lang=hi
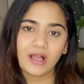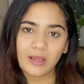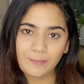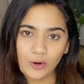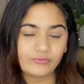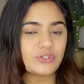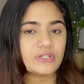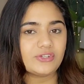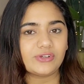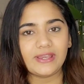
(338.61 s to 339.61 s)
आप
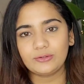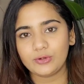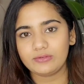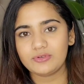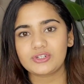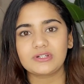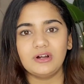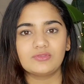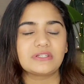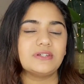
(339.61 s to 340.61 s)
ऑफिशियली चाहें तो एडमिशन
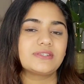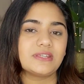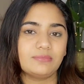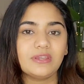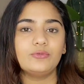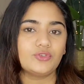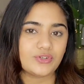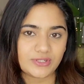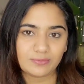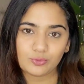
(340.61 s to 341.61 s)
काउंसलर से भी वो
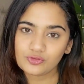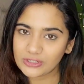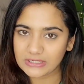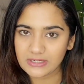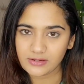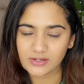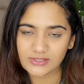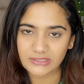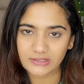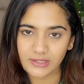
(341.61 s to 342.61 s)
चीज़ें पूछ के क्लियर कर
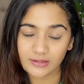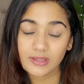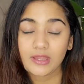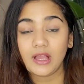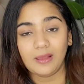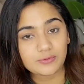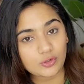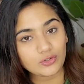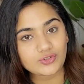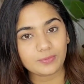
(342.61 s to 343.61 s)
सकते हैं आप
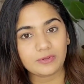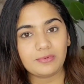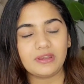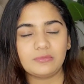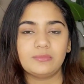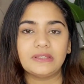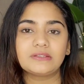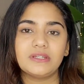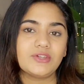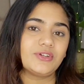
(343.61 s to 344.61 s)
स्कॉलरशिप के बारे में
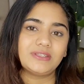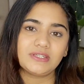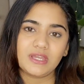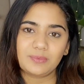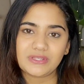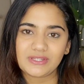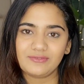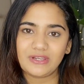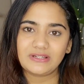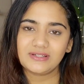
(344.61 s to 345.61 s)
बात करना चाहते हैं कि आप कैसे
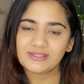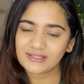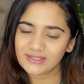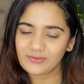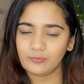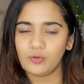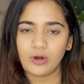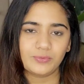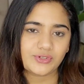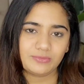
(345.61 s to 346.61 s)
अवेल कर सकते हैं वो
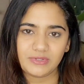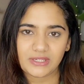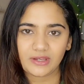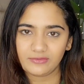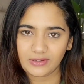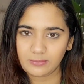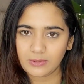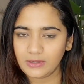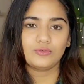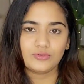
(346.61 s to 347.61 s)
ऑप्शन भी यहाँ
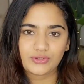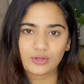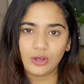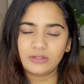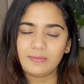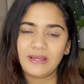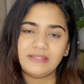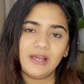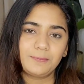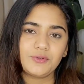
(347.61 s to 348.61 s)
अवेलेबल है उस कॉल के
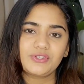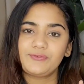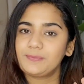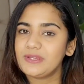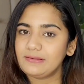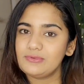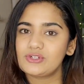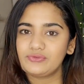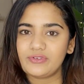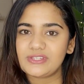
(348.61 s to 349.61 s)
बाद आपको सिर्फ अपनी
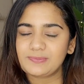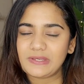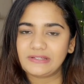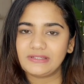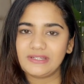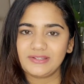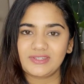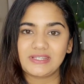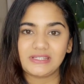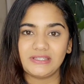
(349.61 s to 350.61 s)
एडमिशन फ़ीस पे करनी है
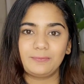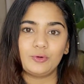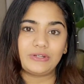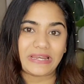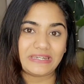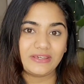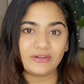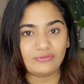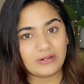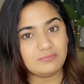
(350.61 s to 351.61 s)
जिसके साथ आपको टेन डे
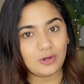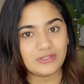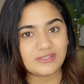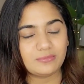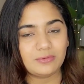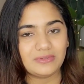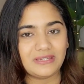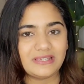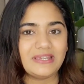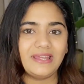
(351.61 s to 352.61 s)
रिफंड पॉलिसी भी
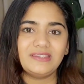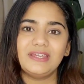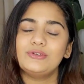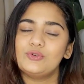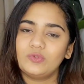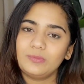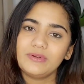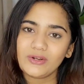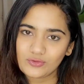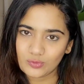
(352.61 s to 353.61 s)
मिलेगी एंड देन यू विल
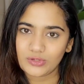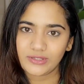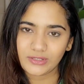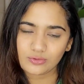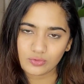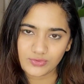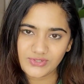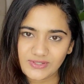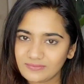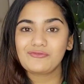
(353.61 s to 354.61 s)
बी एनरोल इन द कोर्स